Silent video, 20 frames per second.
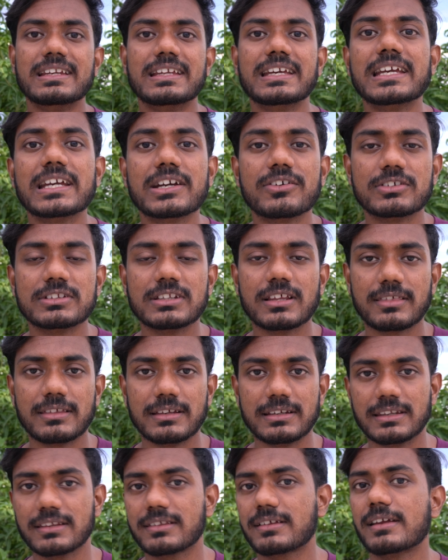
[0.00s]
நீங்கள் வந்து
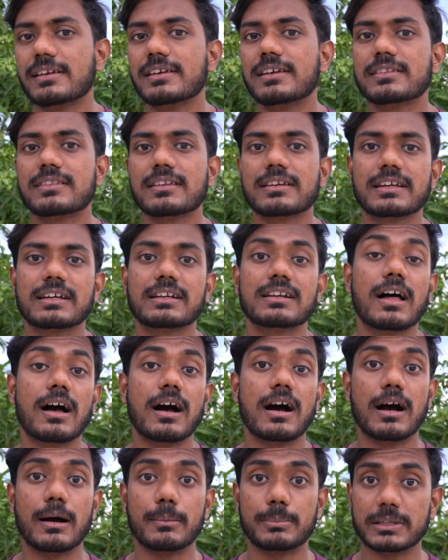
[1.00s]
சிடி ஸ்கேன் எடுத்திருக்கீங்களா
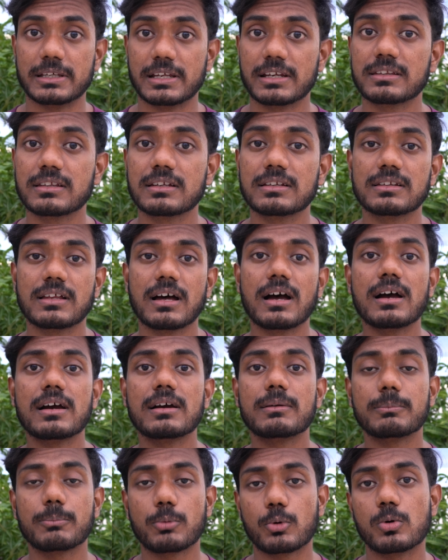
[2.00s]
அப்படி எடுத்திருந்தால்
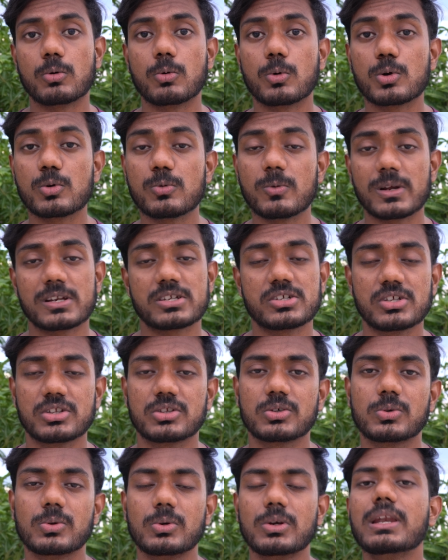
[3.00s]
இப்போ ஒரு
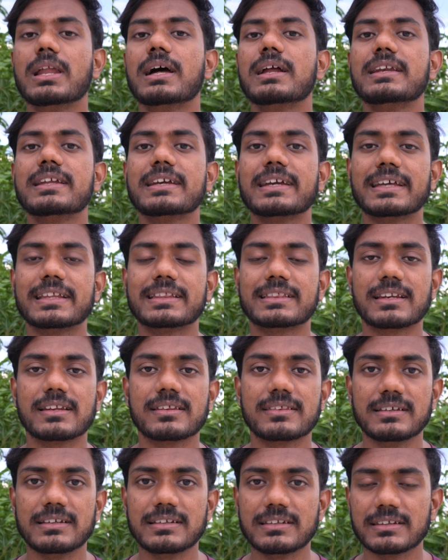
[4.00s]
வருஷத்துக்குள்ளே நீங்கள்
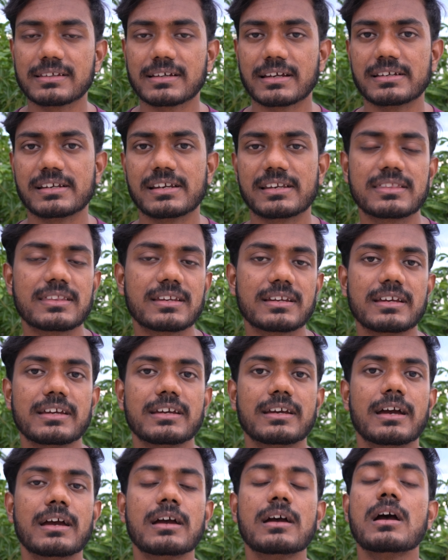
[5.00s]
எத்தனை சிடி ஸ்கேன்
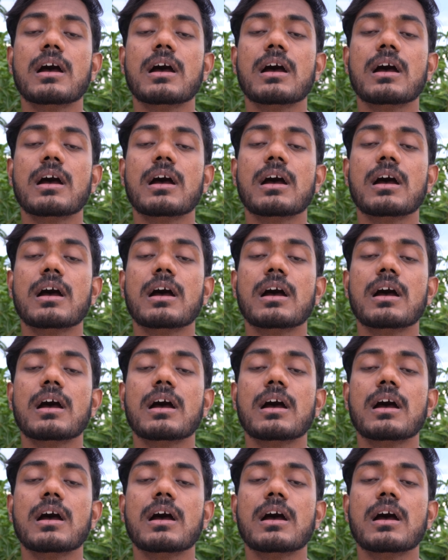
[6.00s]
எடுத்திருக்கீங்க